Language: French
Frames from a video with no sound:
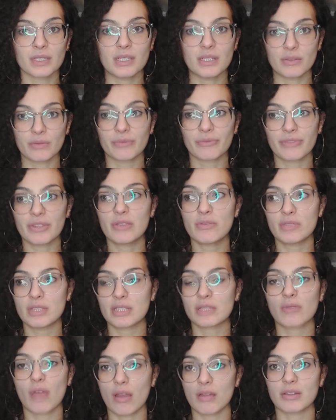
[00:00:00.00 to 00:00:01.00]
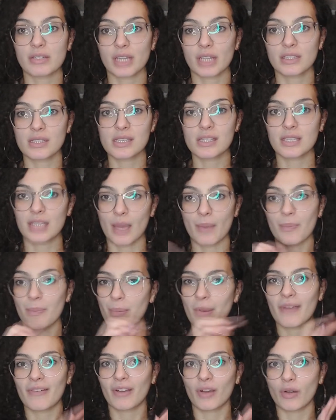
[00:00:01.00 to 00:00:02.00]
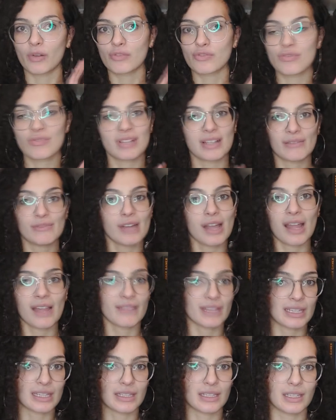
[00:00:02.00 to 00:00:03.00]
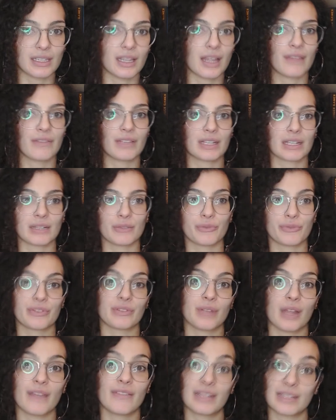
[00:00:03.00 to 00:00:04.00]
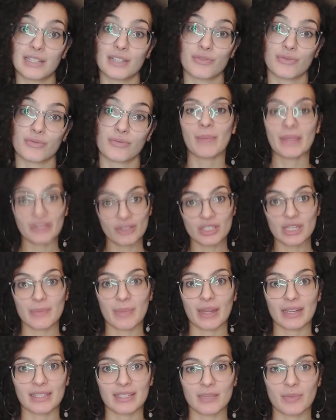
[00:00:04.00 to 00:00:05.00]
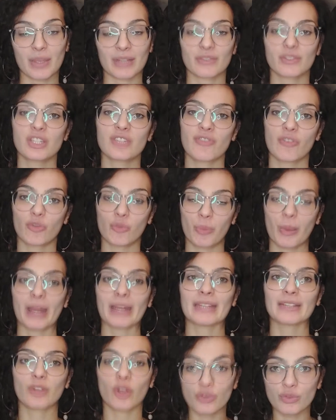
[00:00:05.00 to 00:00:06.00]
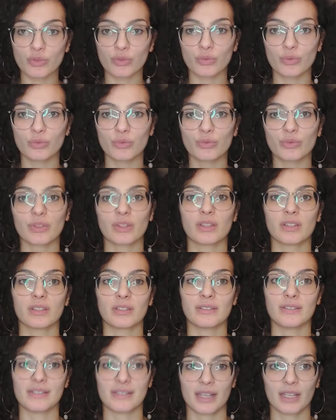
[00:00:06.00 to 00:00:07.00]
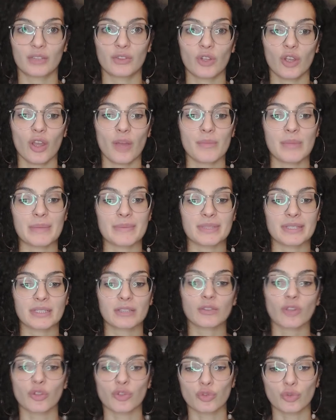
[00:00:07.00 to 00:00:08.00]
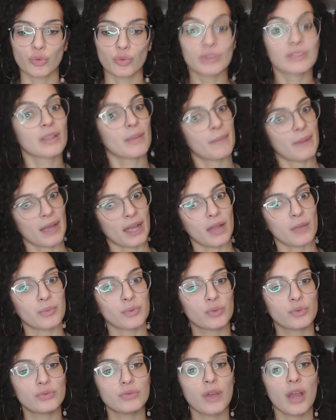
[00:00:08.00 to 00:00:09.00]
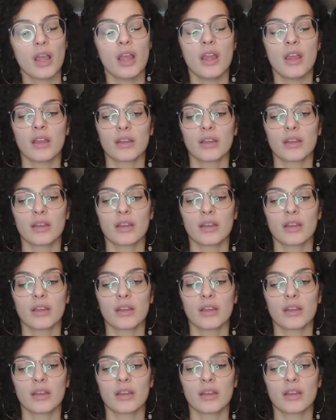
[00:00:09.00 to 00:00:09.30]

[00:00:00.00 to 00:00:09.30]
ils ont fait une histoire Uncharted qui a pas grand chose à voir avec les, avec le avec les jeux. Maintenant que j'ai parlé des personnages, je vais vous parler 30 secondes euh, des acteurs, même si 30 secondes ça paraît un peu court.